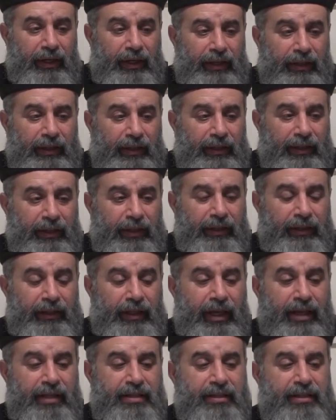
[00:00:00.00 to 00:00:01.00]

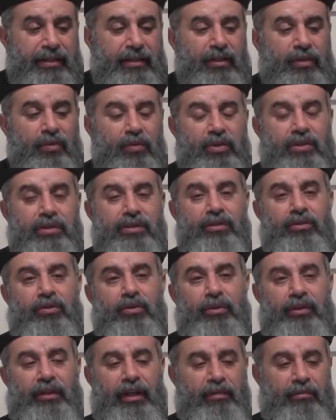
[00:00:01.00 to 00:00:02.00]
الناس دي وصلت
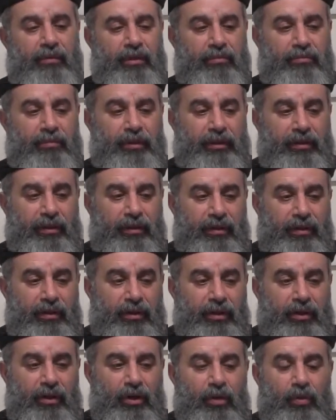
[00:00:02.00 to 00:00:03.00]
قدام ربنا
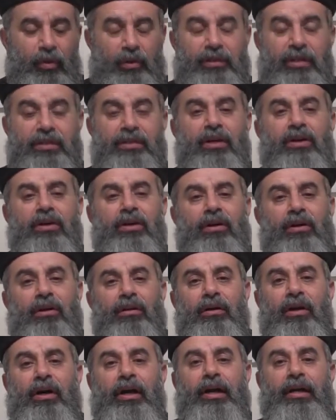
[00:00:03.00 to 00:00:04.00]
وتذكر
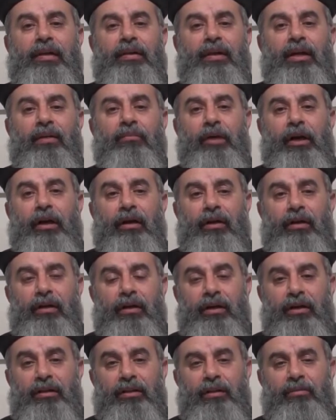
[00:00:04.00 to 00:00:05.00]
الله آثامها
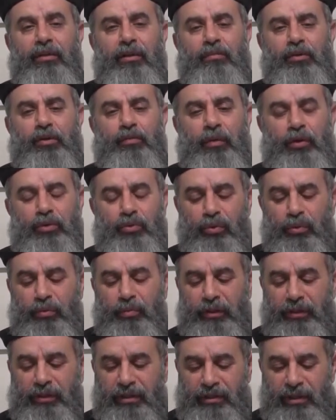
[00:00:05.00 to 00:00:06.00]
طبعا مش مقصود
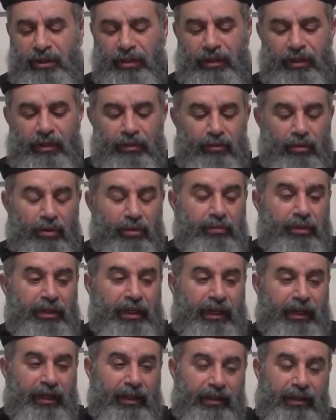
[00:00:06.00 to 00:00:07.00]
بتذكر ان ربنا
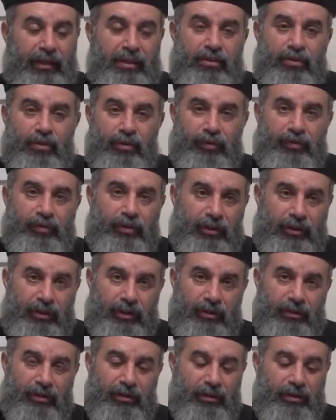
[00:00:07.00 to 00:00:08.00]
كان ناسي
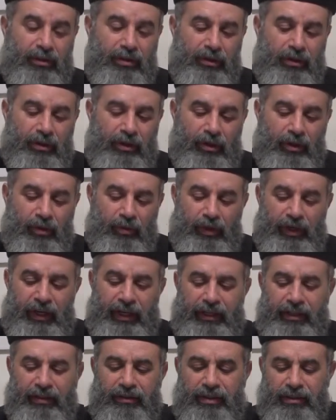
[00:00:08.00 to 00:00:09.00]
وافتكر
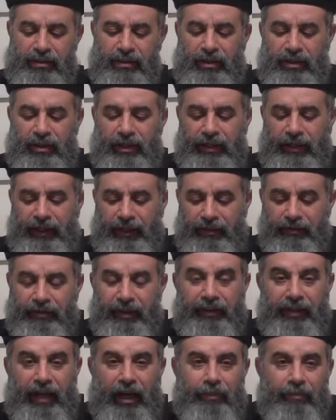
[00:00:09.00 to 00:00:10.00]
ولكن تذكر يعني
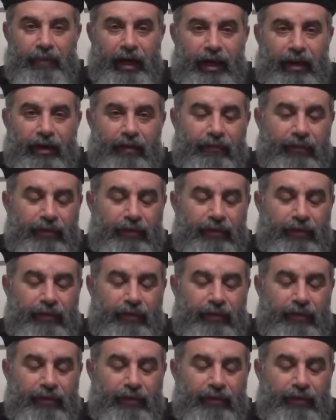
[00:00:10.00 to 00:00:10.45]
فتح بقى